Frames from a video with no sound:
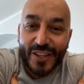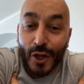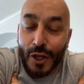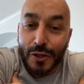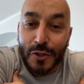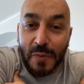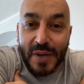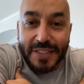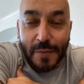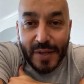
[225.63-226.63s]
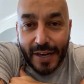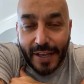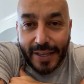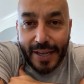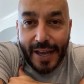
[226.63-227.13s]
Todos los hombres también
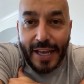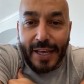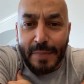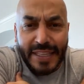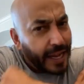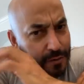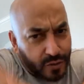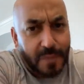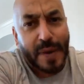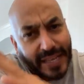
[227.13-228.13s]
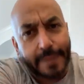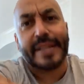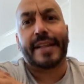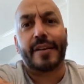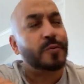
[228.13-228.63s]
hay que, hay que meternos, compa, hay que
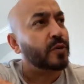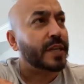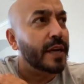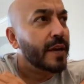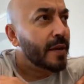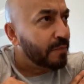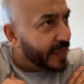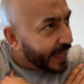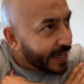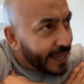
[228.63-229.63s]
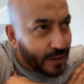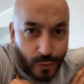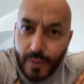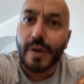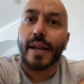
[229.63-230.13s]
meternos porque viene
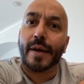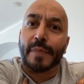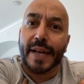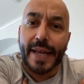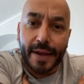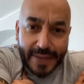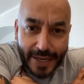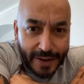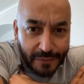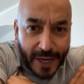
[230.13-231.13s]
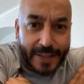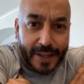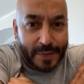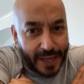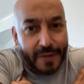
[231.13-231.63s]
dura la pelea, viene
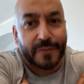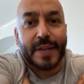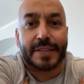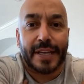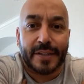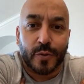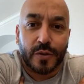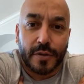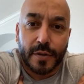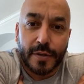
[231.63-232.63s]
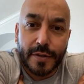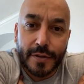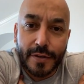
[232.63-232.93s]
fuerte, viene fuerte el asunto.